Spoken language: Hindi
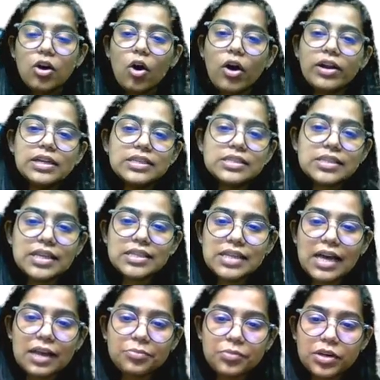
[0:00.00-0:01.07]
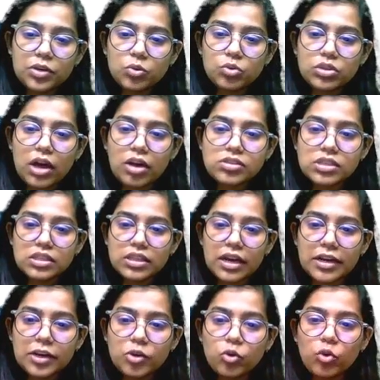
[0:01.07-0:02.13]
और इसके साथ में
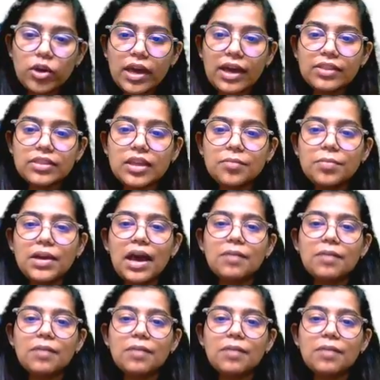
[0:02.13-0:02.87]
2032 के अंदर भी